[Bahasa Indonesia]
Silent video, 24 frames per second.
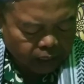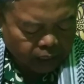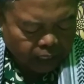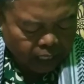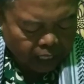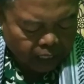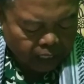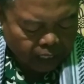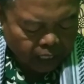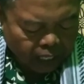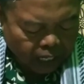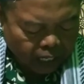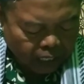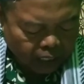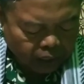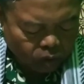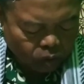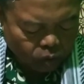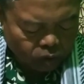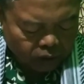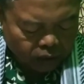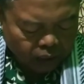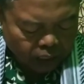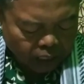dan
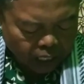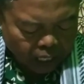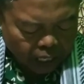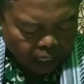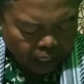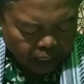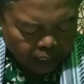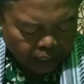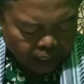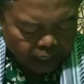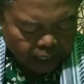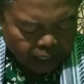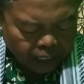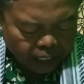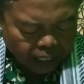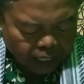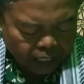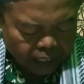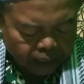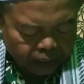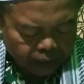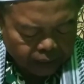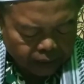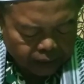aku telah
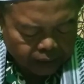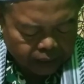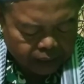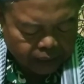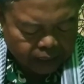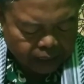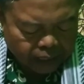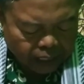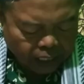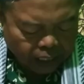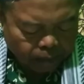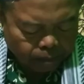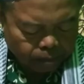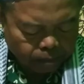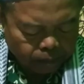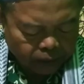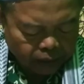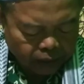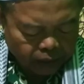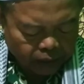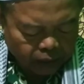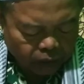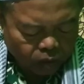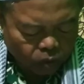rela Islam
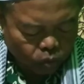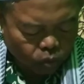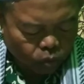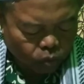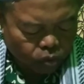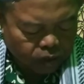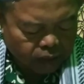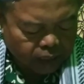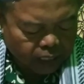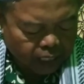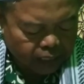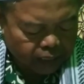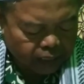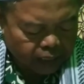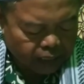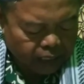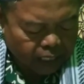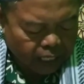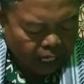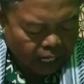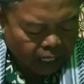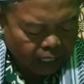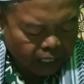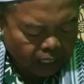itu
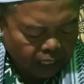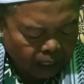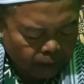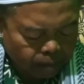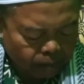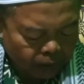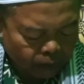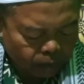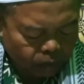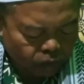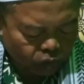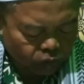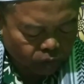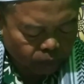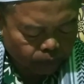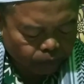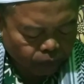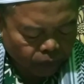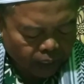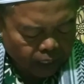jadi agamamu